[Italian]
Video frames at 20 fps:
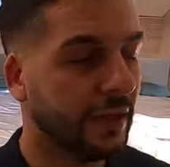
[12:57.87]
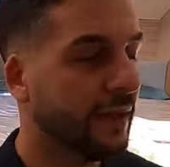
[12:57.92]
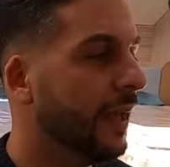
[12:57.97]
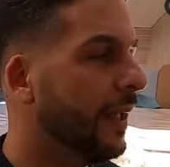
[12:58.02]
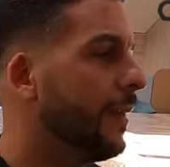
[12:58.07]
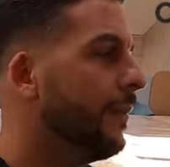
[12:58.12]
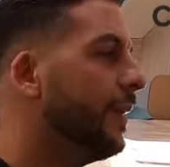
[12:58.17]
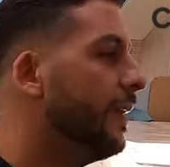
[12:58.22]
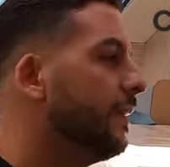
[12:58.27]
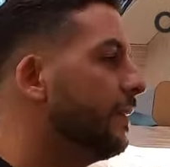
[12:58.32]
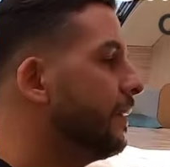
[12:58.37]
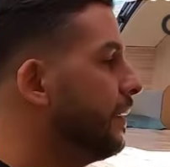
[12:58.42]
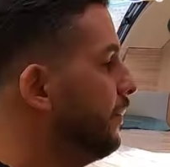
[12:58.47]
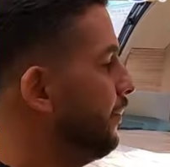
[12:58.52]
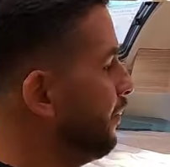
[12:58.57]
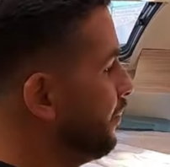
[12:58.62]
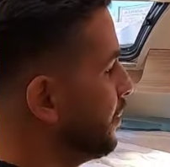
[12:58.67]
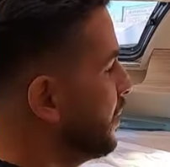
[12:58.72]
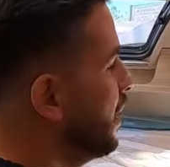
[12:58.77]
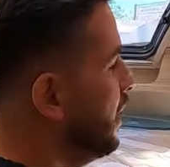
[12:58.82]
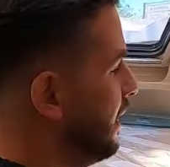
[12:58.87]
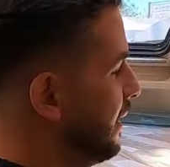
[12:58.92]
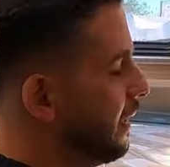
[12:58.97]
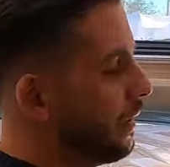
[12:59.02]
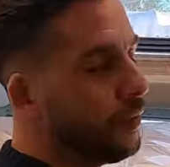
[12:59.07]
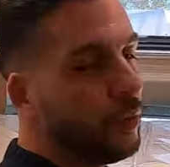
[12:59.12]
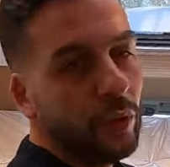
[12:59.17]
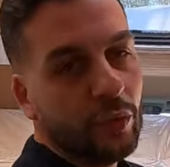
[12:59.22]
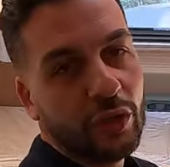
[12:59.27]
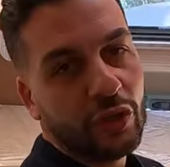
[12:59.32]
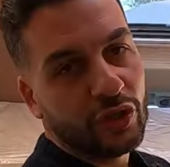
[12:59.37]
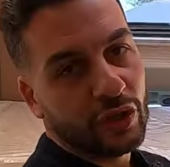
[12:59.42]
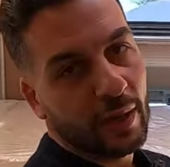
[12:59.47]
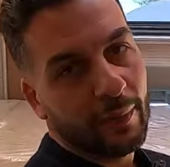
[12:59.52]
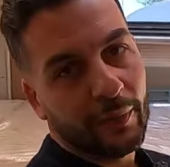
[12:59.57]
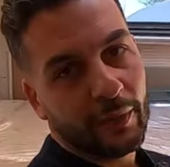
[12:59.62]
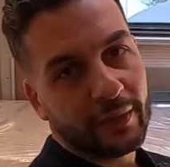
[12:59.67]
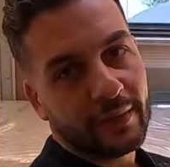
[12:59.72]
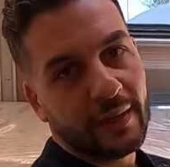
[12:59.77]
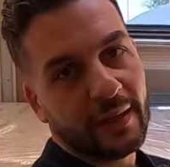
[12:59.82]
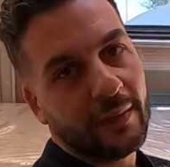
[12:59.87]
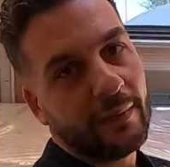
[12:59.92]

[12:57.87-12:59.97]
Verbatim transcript: Chiaramente in alcuni c'è la porta